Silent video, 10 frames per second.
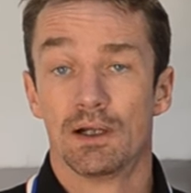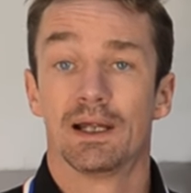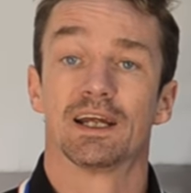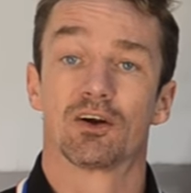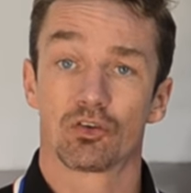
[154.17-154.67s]

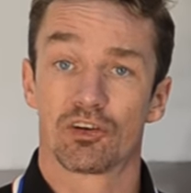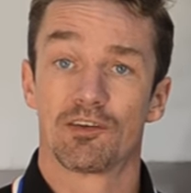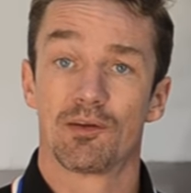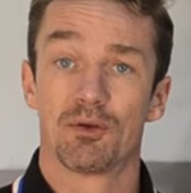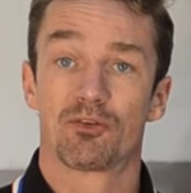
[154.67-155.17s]
et quand je
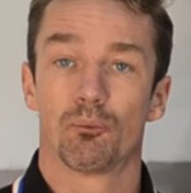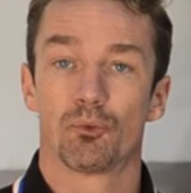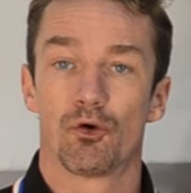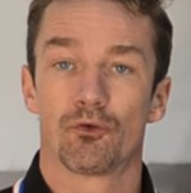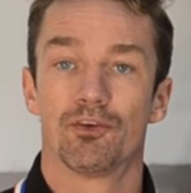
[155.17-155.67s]
les ai mis sur mon
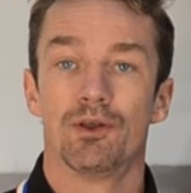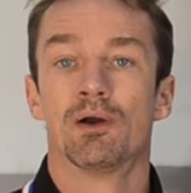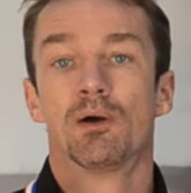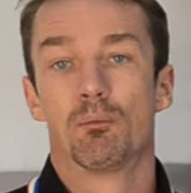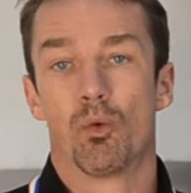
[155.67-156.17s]
ordi,
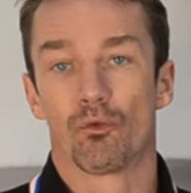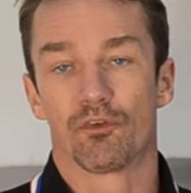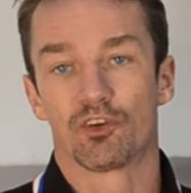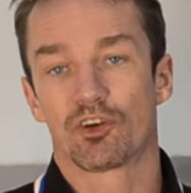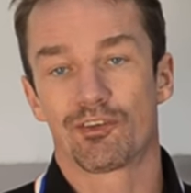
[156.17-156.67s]
bon,
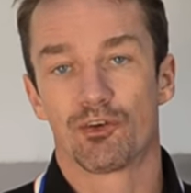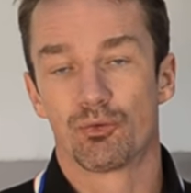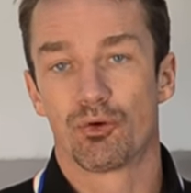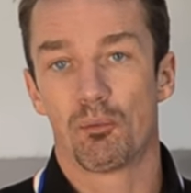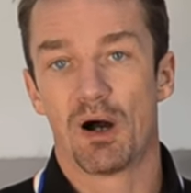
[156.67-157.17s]
déjà c'est du
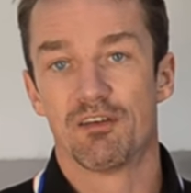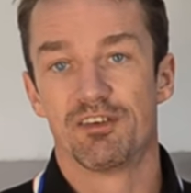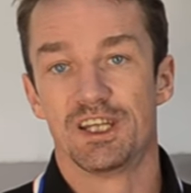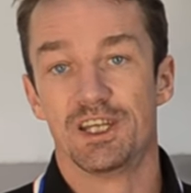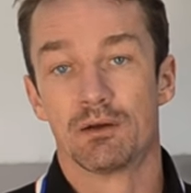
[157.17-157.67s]
format
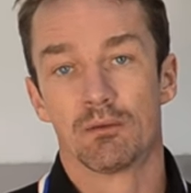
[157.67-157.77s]
AVI,